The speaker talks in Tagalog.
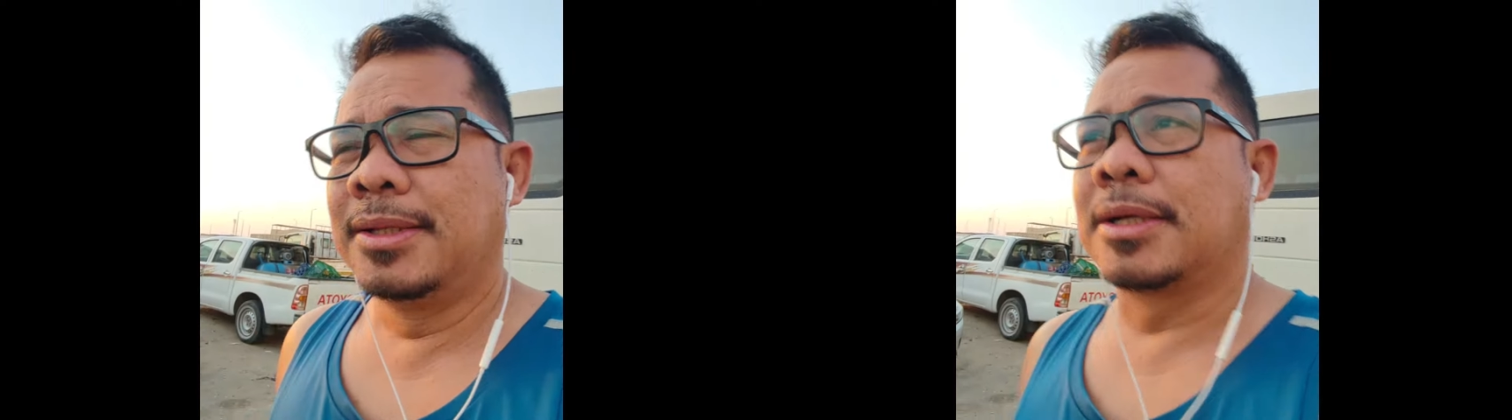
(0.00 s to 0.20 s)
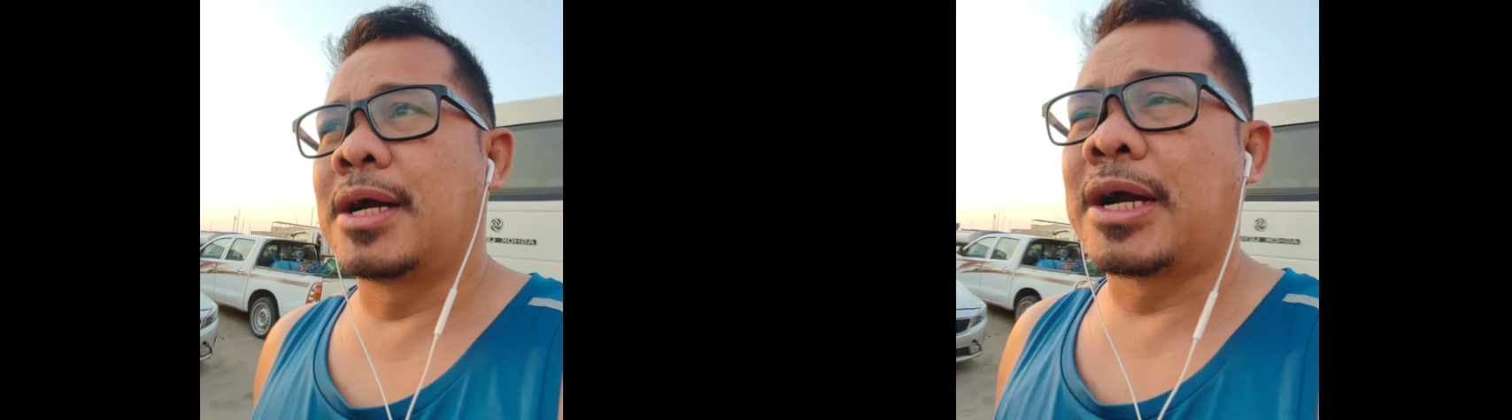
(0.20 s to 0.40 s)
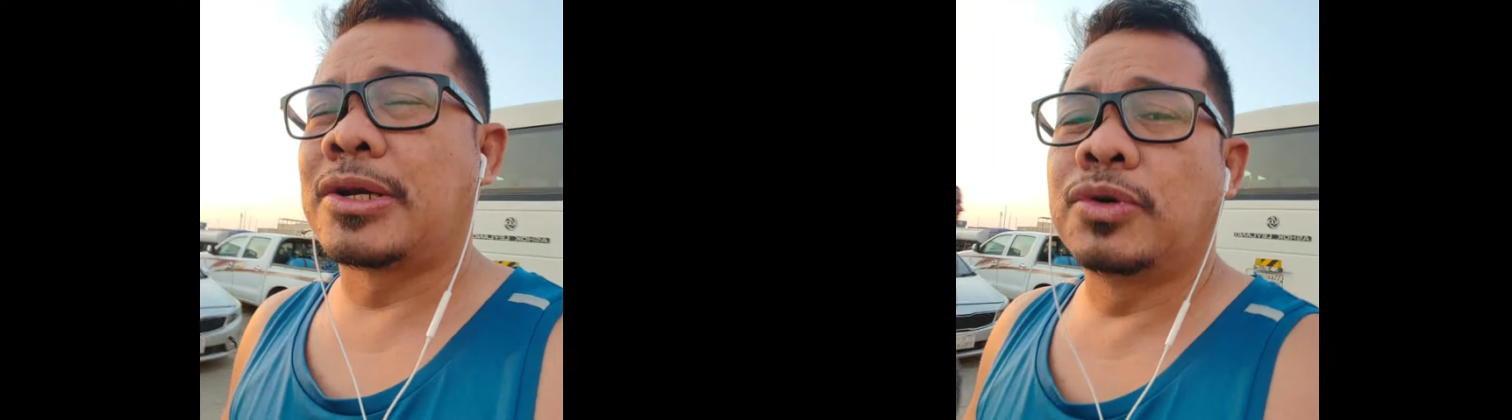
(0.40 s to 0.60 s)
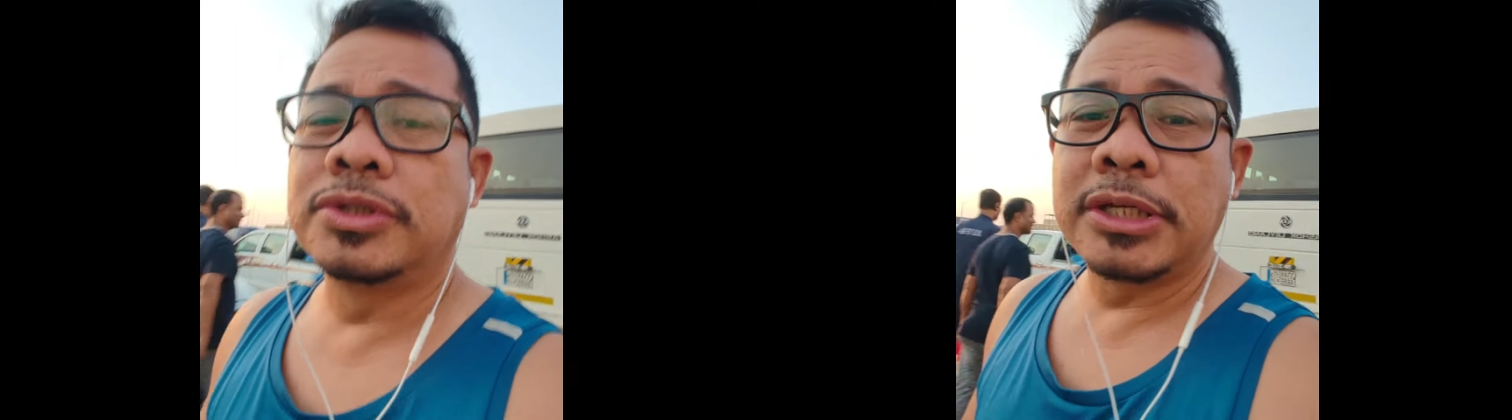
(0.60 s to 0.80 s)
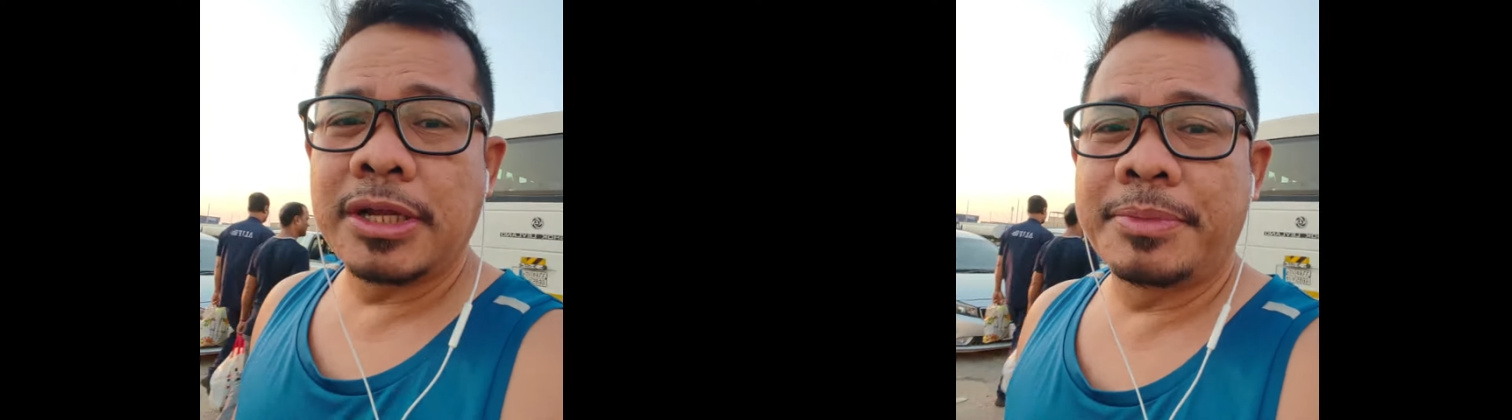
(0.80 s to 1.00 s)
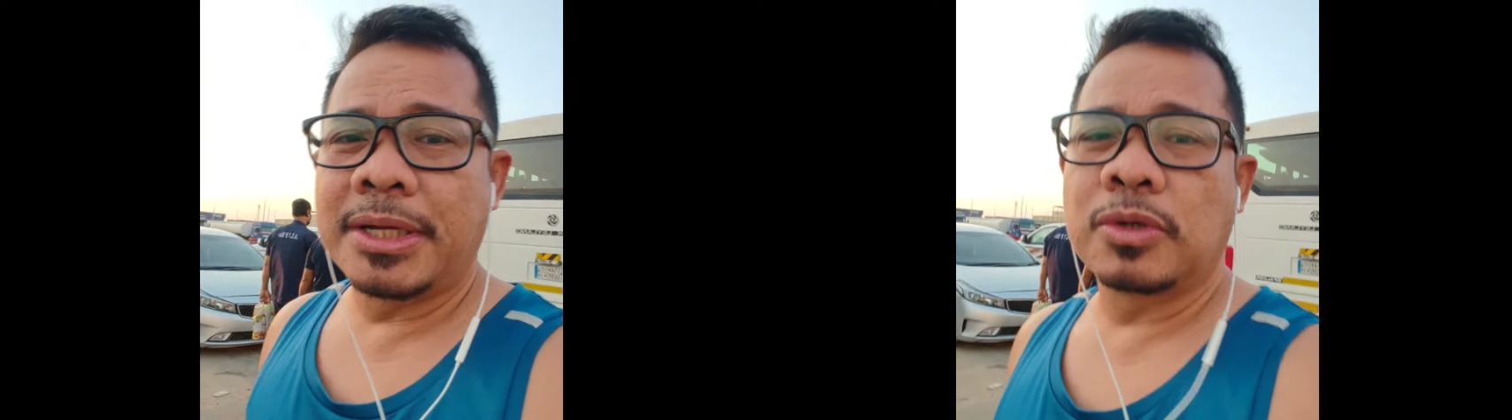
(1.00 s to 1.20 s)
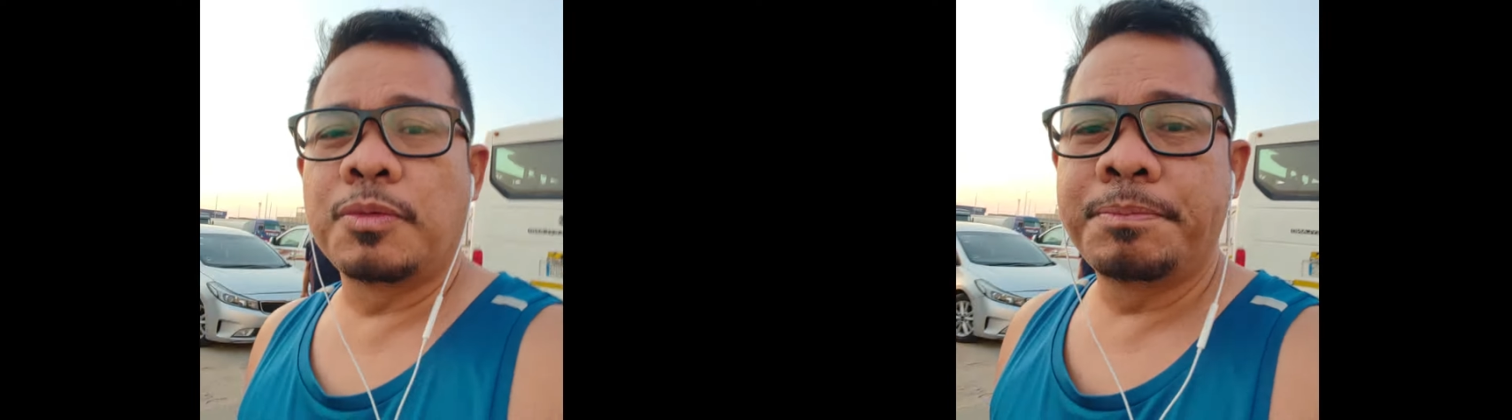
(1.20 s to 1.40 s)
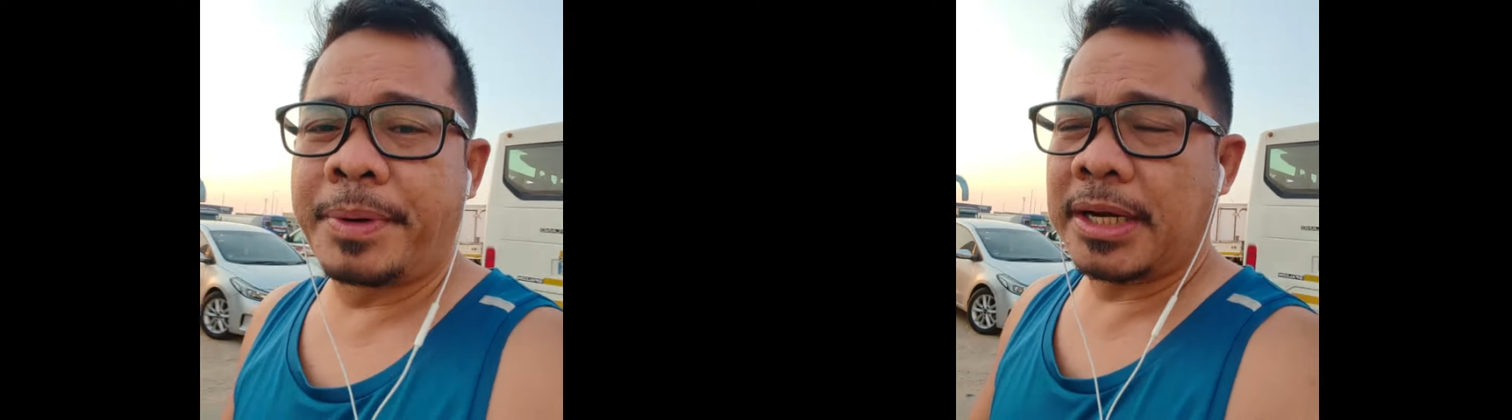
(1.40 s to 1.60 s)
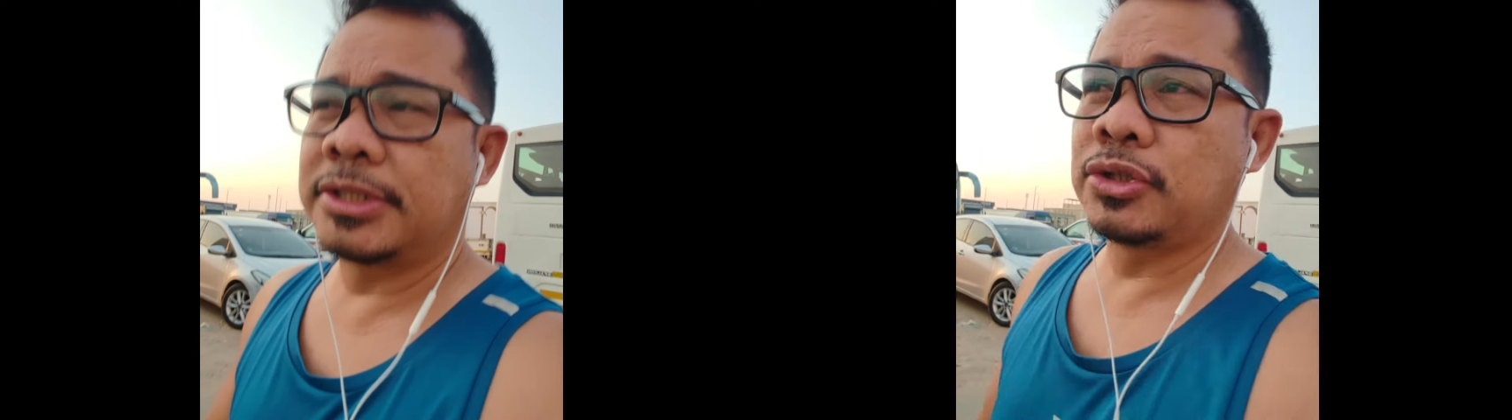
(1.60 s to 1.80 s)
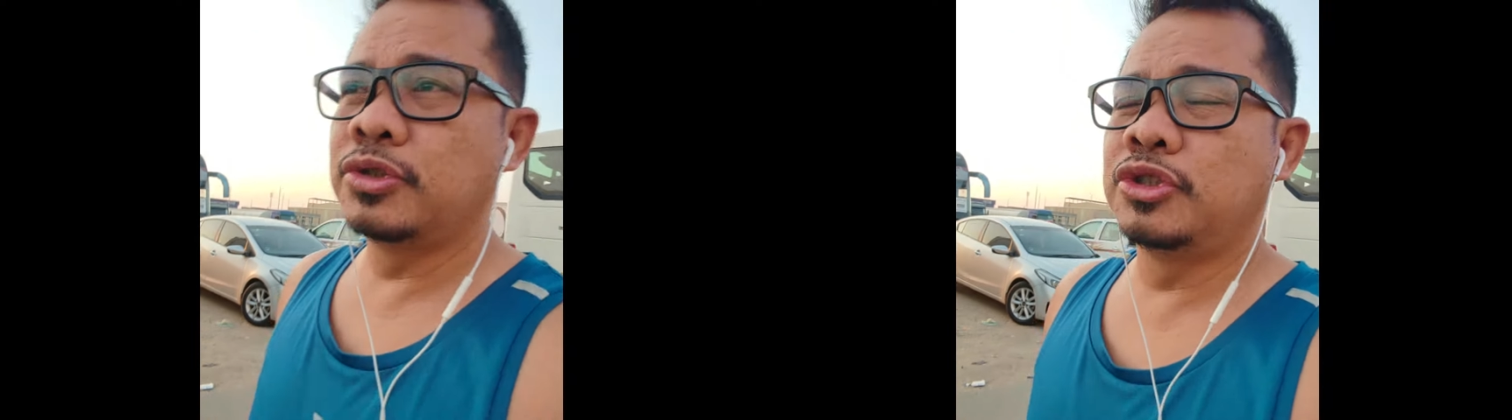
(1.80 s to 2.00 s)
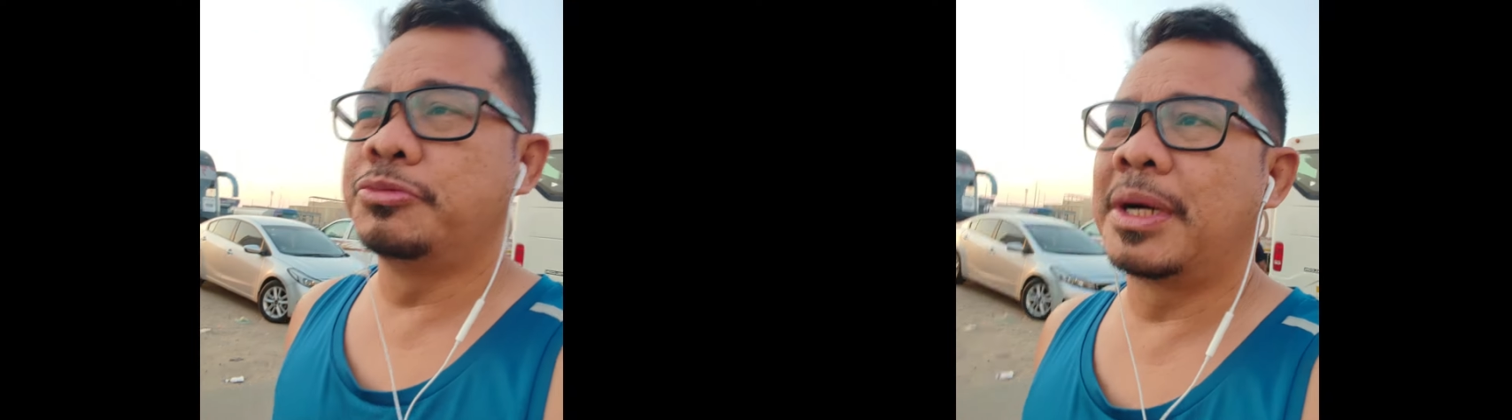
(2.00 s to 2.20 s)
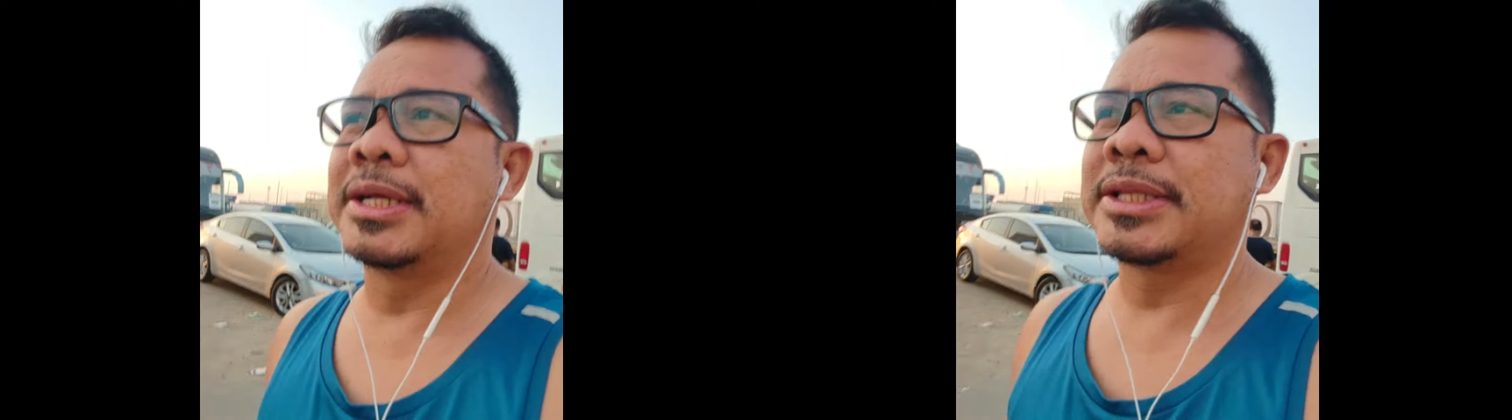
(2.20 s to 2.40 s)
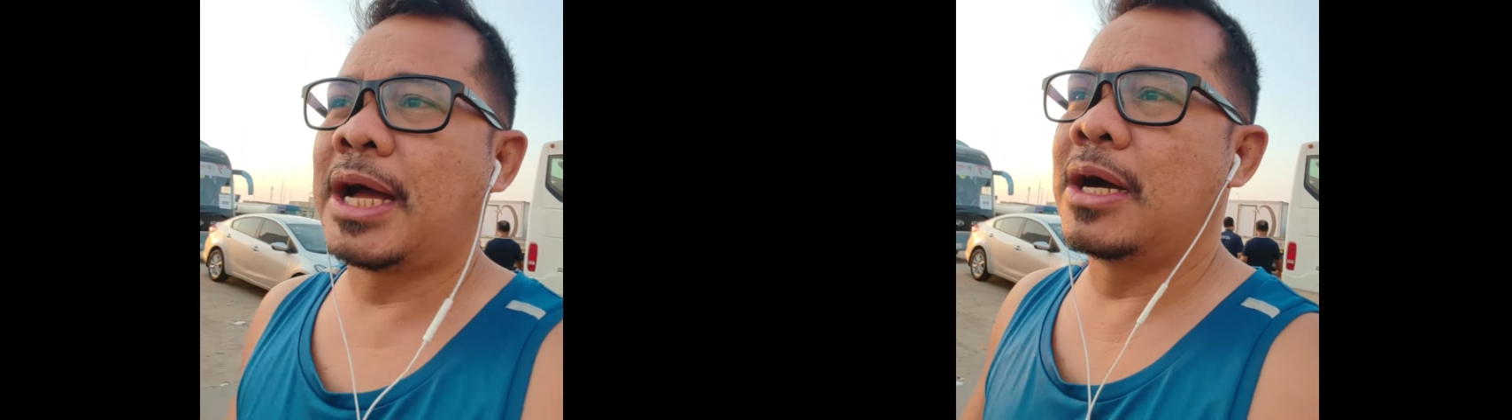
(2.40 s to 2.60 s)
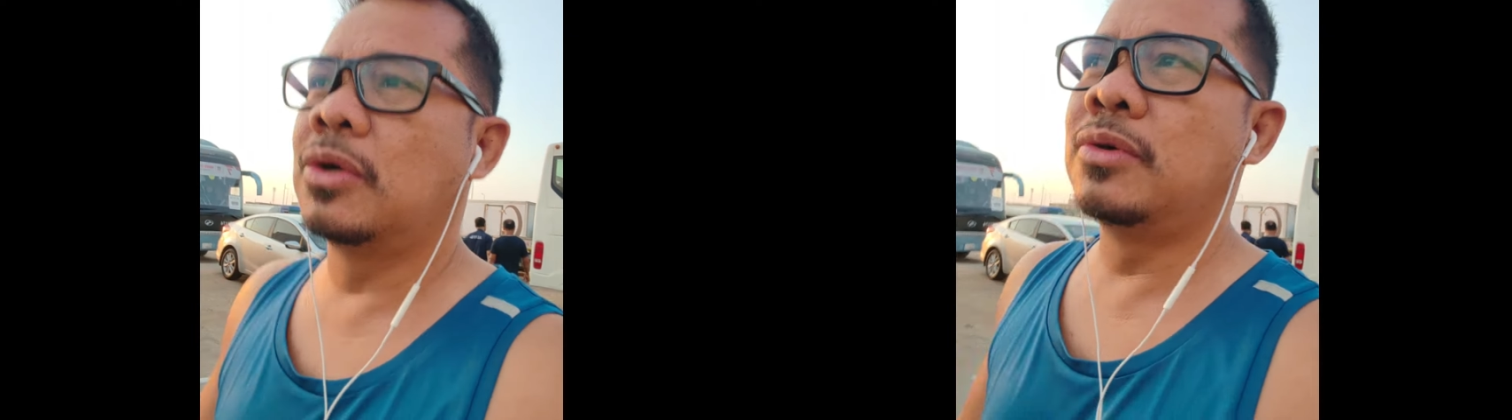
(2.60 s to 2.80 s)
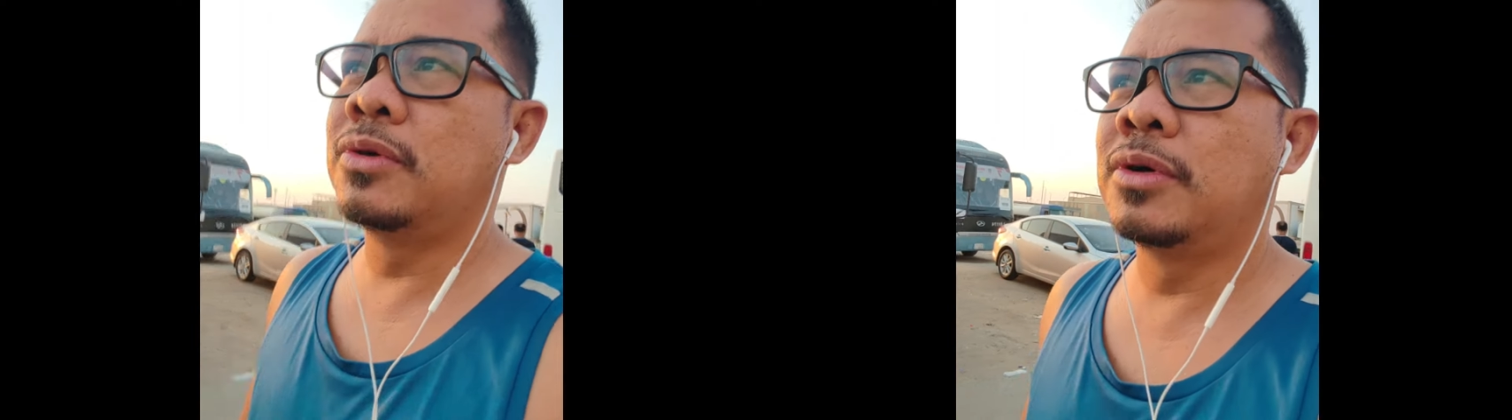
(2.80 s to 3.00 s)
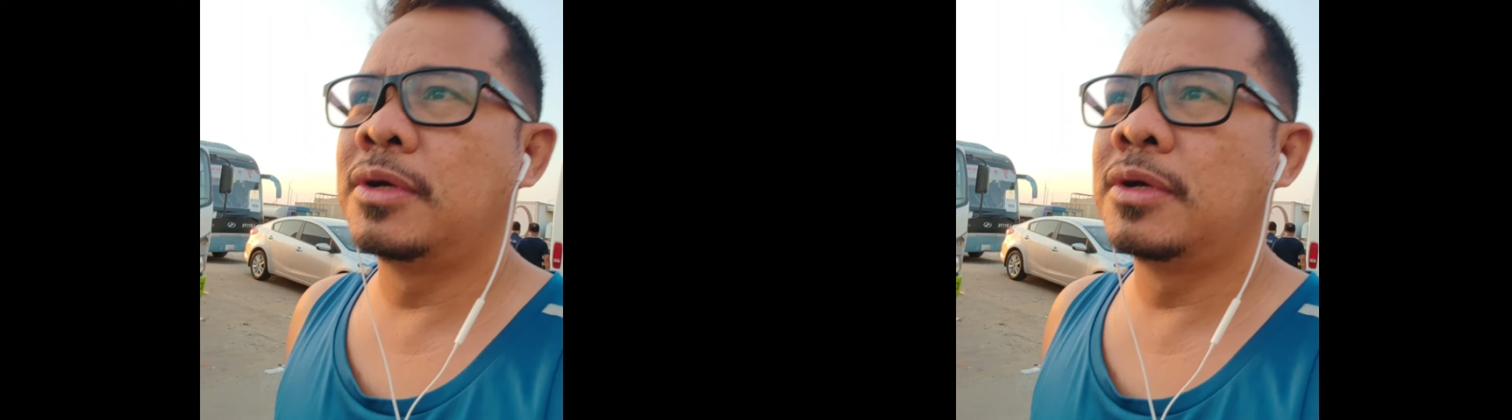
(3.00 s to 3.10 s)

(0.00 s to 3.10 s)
nagkakaroon na naman ng comparison yung mga tao.